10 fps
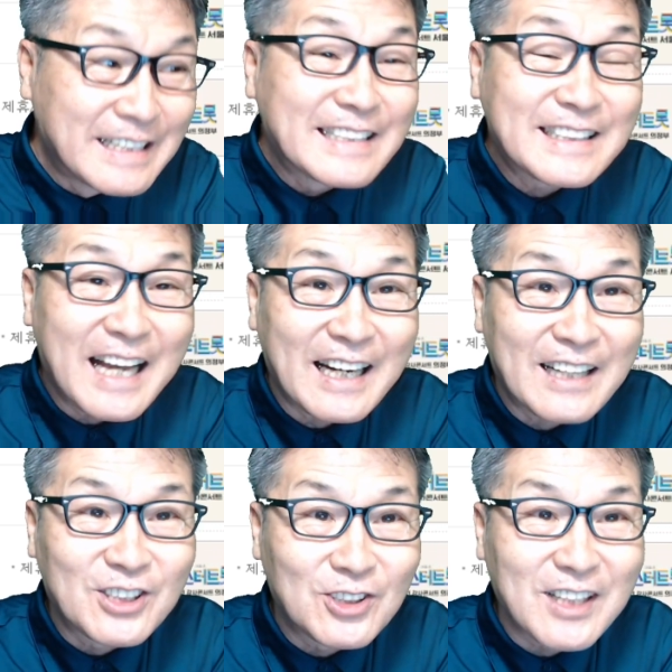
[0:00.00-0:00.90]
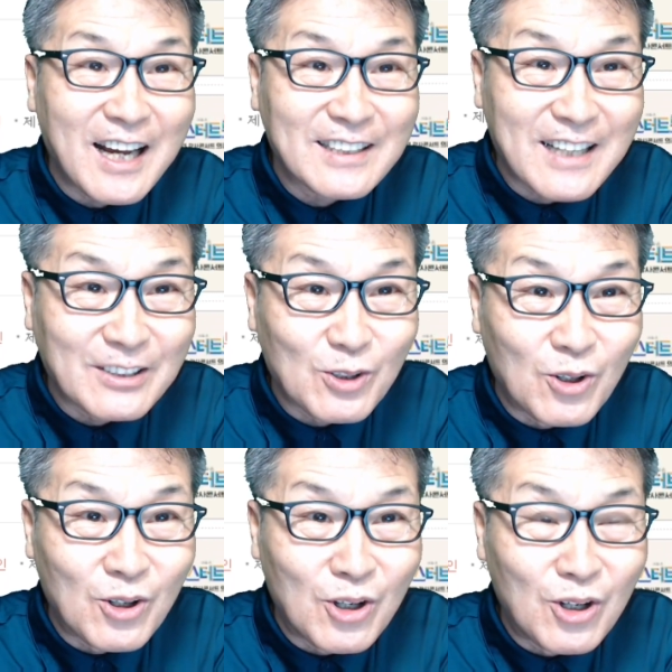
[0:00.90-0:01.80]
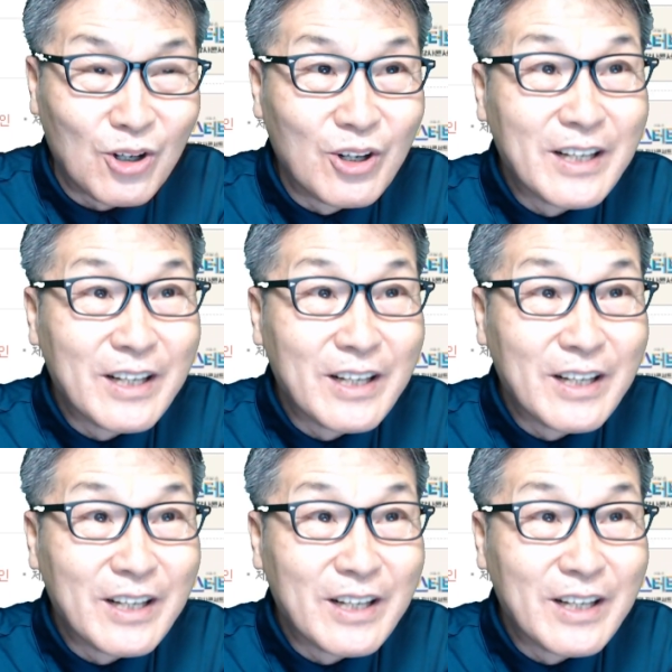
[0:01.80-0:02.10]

사라졌다 하더라도